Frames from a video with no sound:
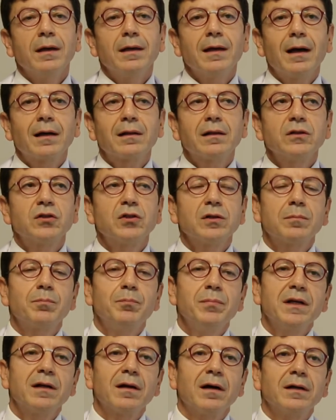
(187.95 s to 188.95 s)

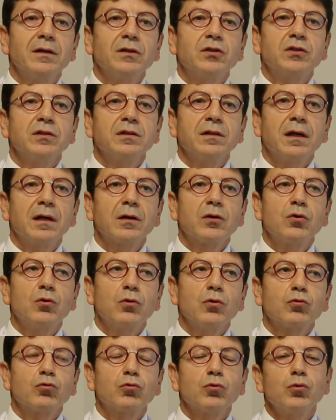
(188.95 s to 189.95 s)
Yaklaşık bir ay içinde
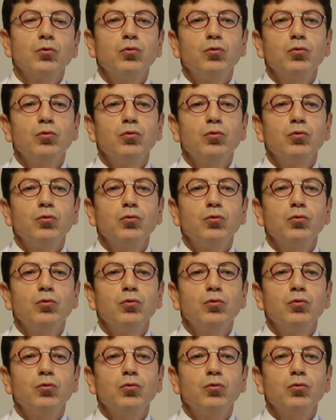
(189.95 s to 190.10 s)
kilosunu